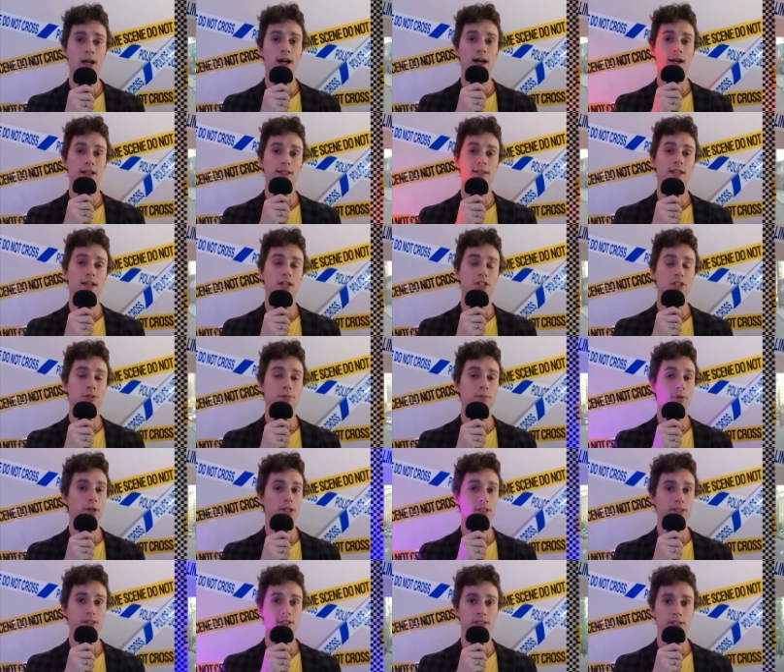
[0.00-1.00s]
а также
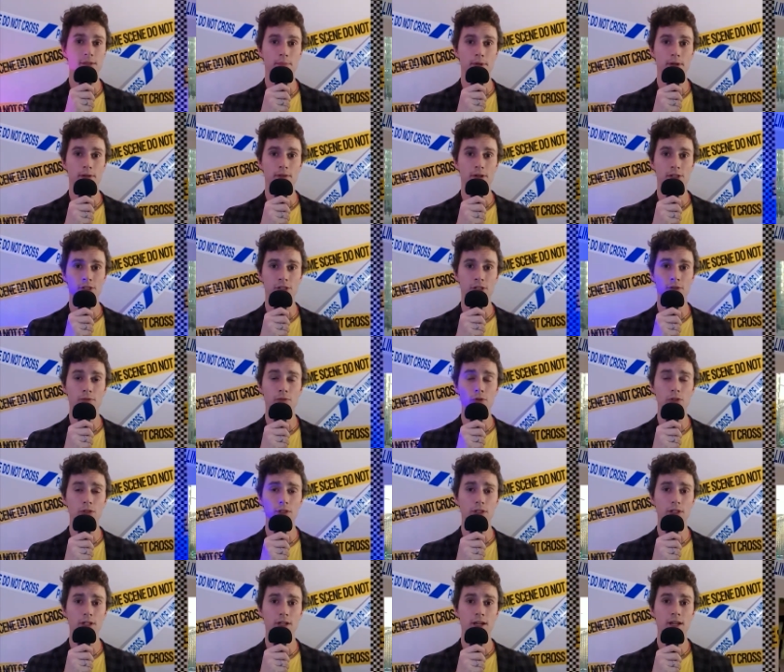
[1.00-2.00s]
борцы за права
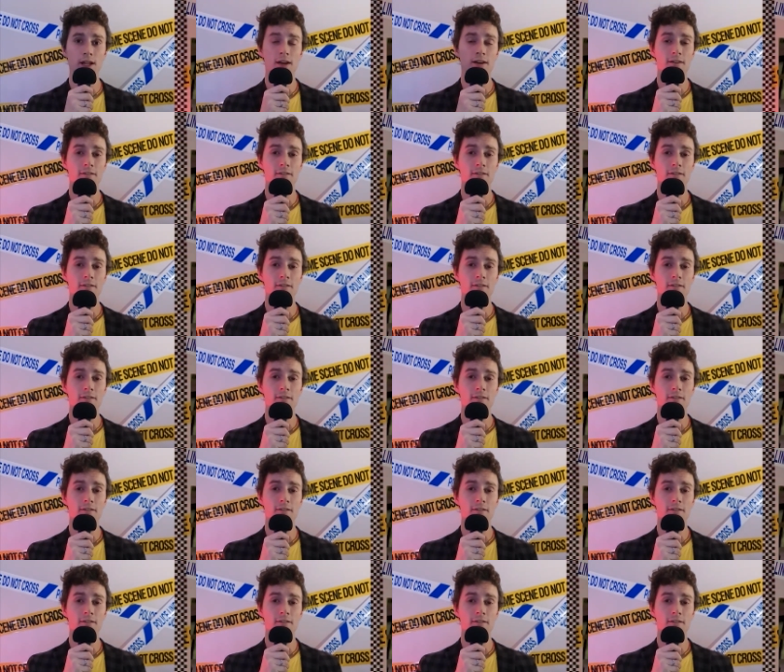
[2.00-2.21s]
животных